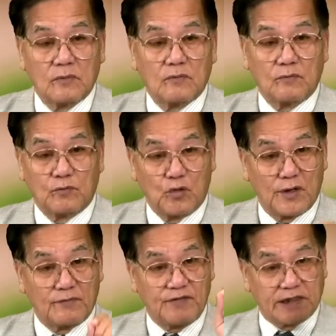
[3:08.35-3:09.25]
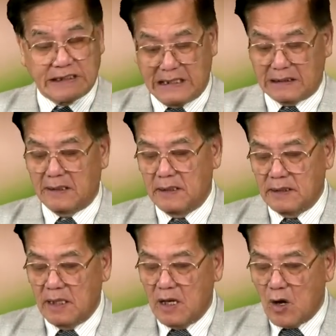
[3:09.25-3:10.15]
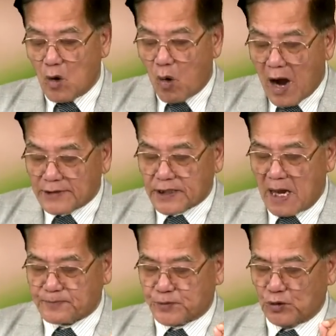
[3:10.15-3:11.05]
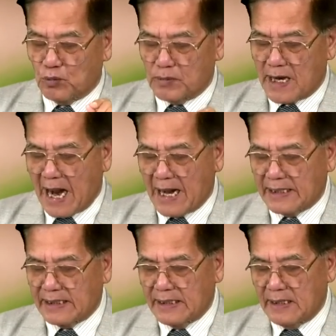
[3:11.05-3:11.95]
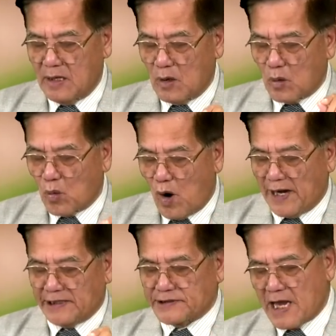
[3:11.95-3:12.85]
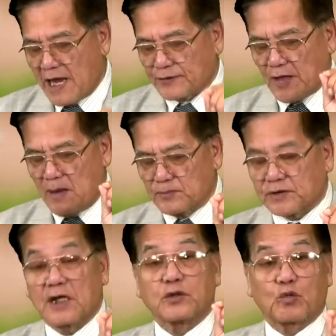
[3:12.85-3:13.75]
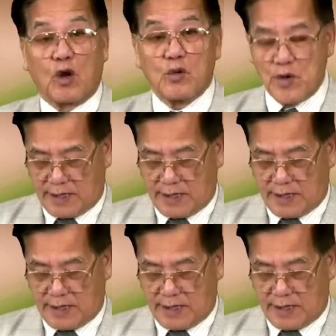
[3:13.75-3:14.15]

Vua viết rằng: hoa giáp trùng khai, ngoại gia tam thất tuế nguyệt,